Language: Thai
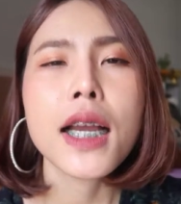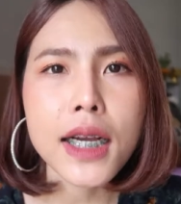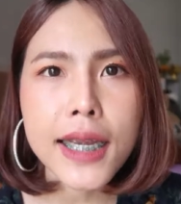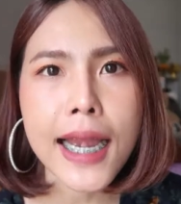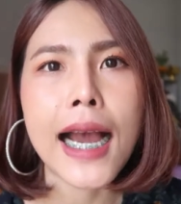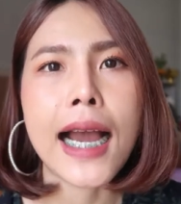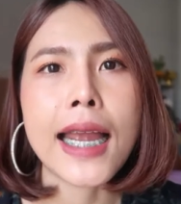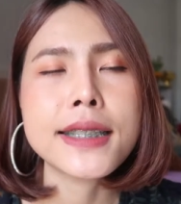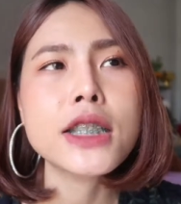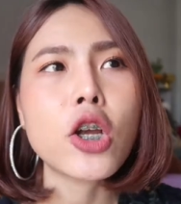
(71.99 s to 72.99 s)
ก็เคยขาย
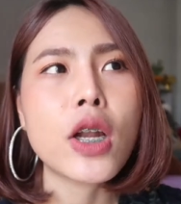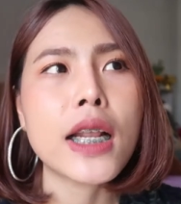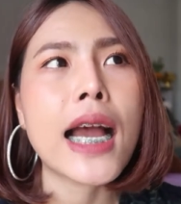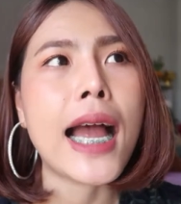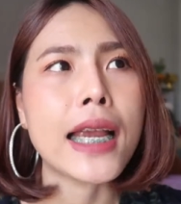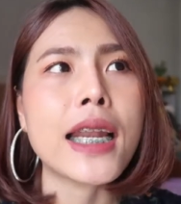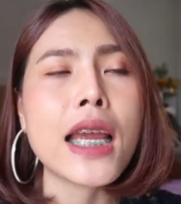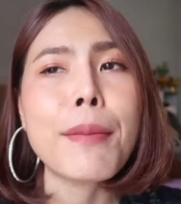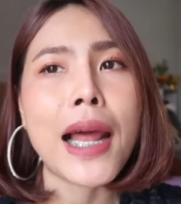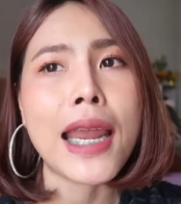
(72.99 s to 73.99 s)
ซึ่งตอนขายก็ได้
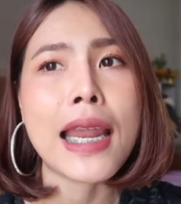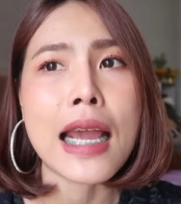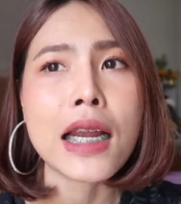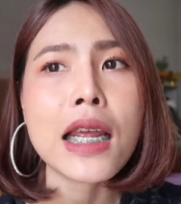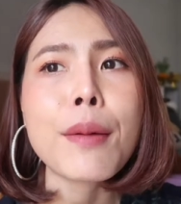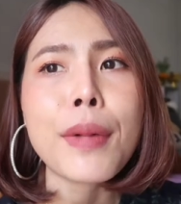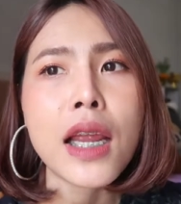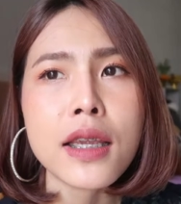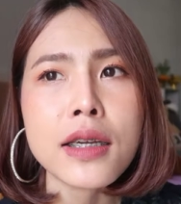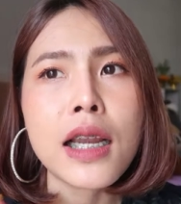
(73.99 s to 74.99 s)
กำไรนะก็ได้กำไร
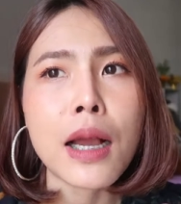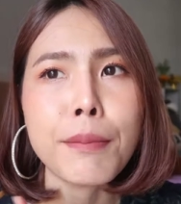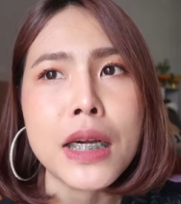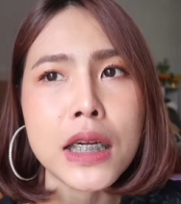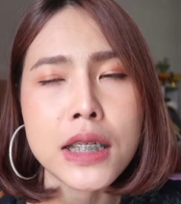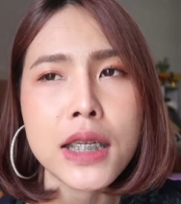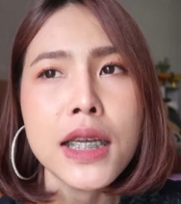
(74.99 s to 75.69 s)
เยอะหลักหมื่น